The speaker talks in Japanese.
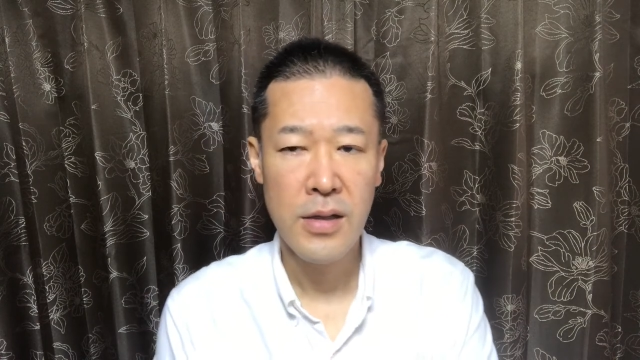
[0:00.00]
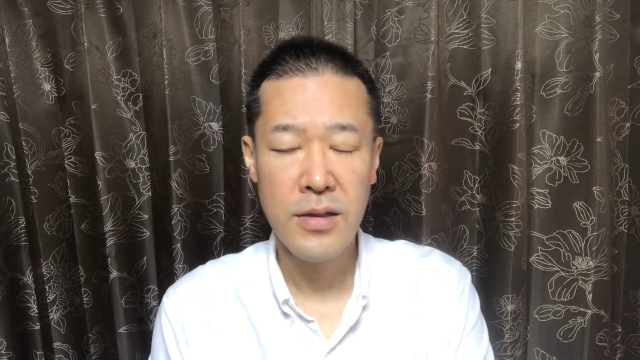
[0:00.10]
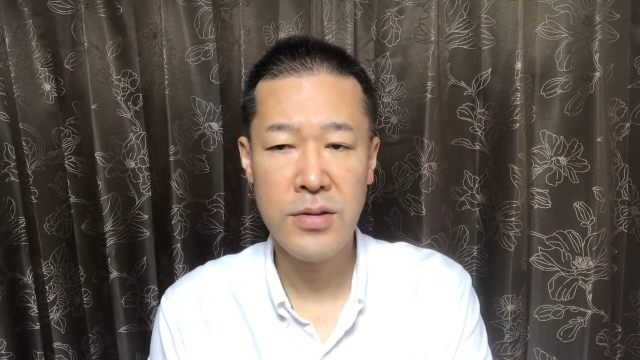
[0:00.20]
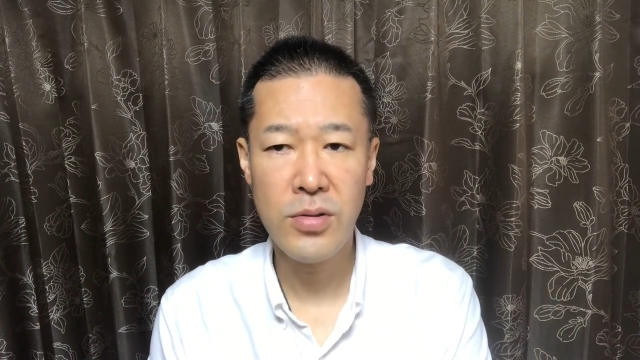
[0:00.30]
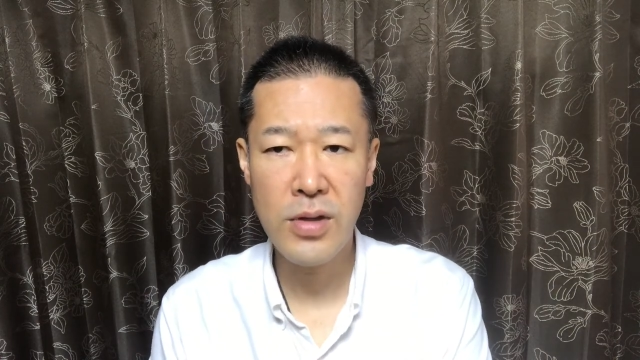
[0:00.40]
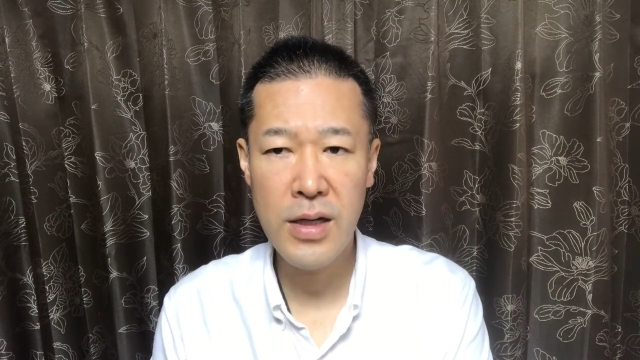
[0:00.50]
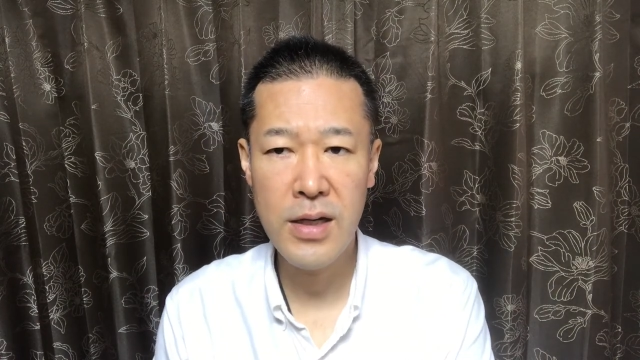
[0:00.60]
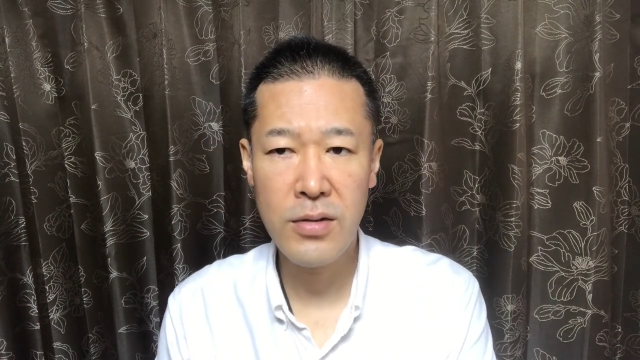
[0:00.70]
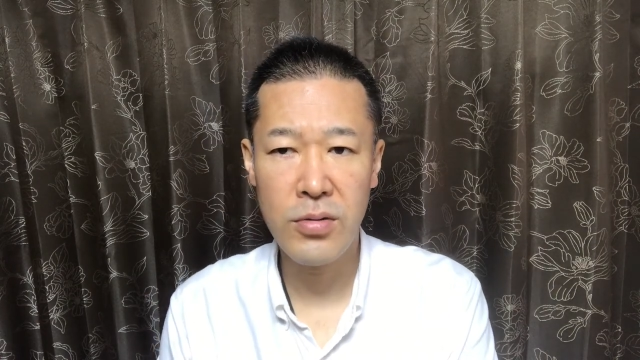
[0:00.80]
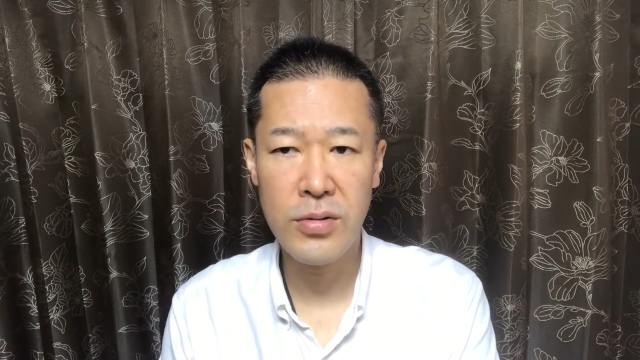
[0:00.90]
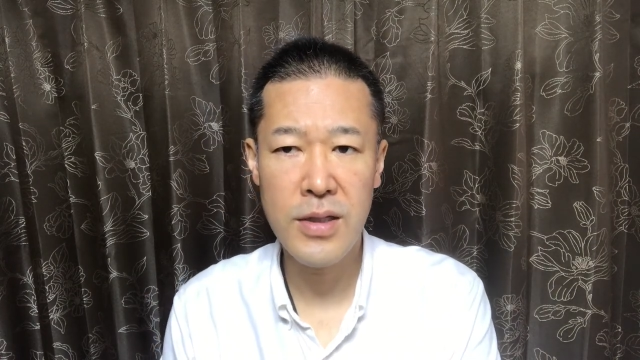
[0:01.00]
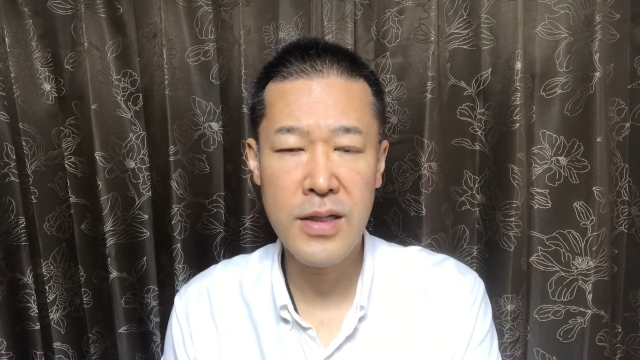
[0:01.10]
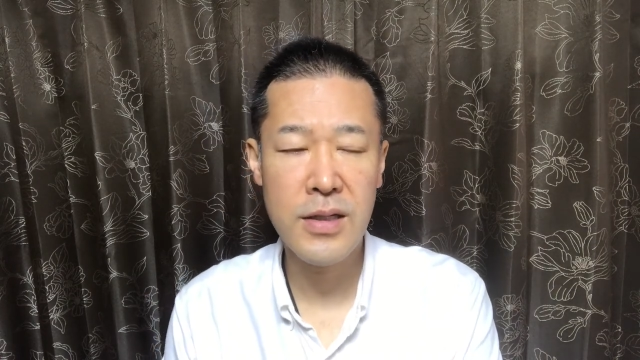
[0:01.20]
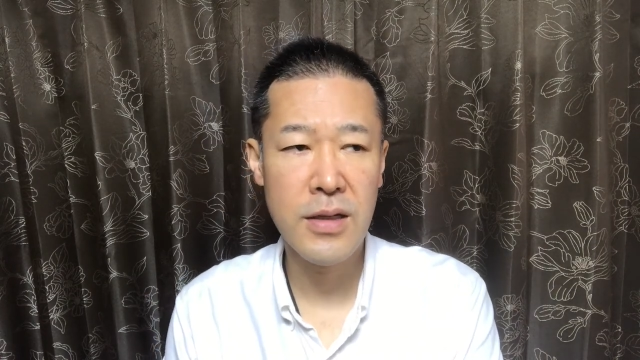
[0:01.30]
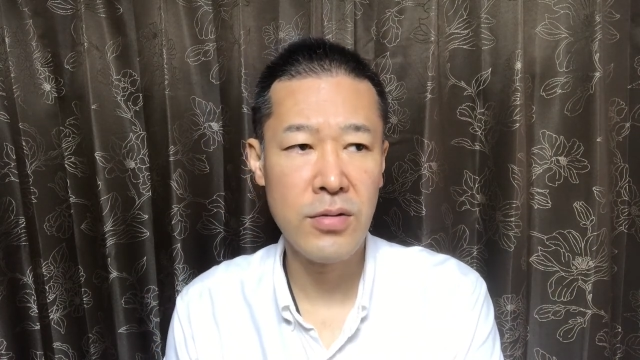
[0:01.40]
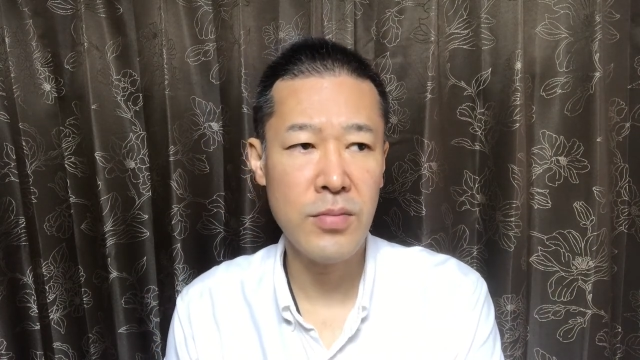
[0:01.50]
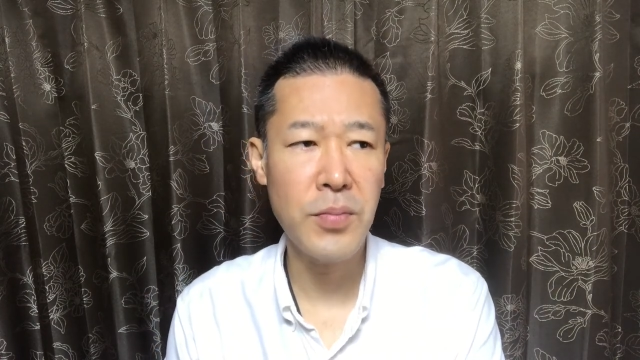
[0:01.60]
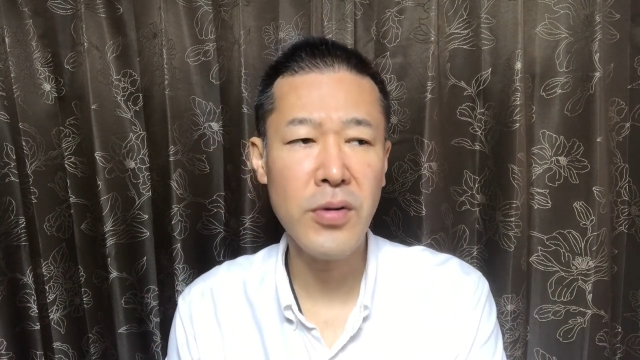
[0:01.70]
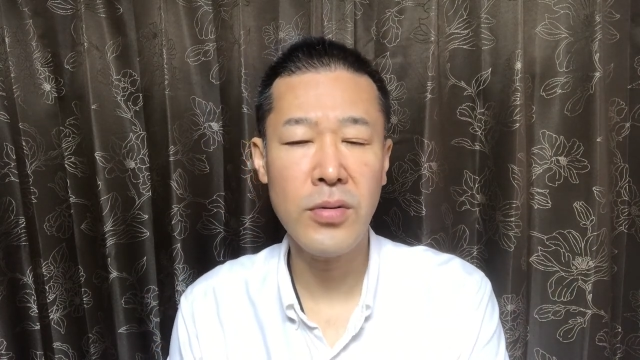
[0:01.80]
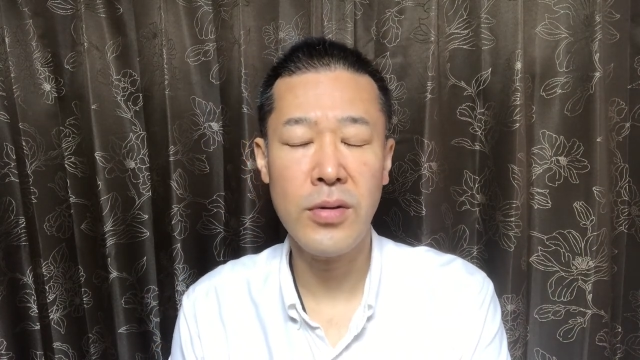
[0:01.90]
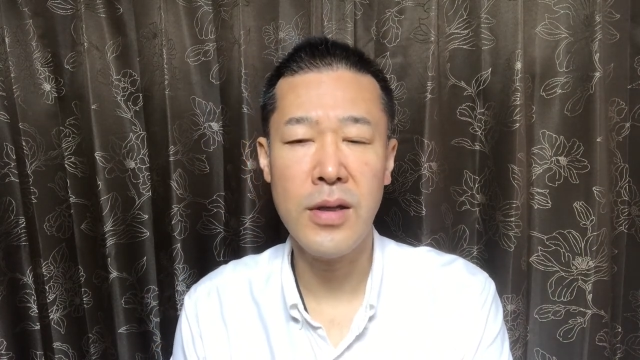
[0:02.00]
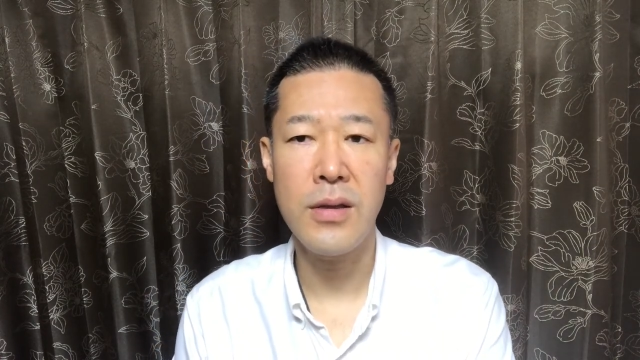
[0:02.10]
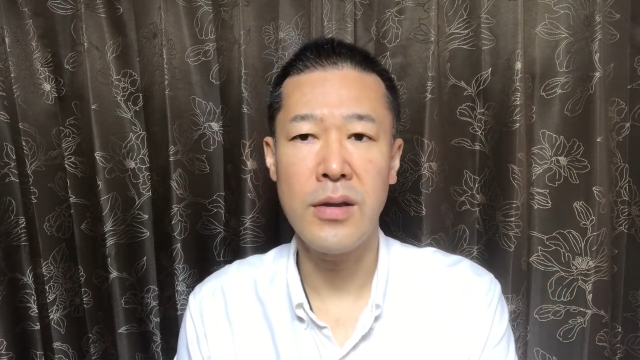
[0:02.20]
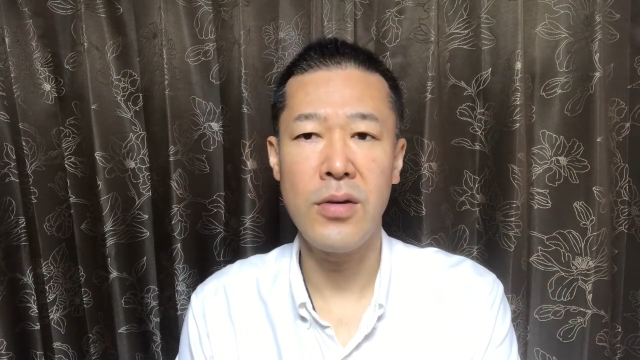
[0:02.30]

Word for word: でそれがこう出てきた時にパッと出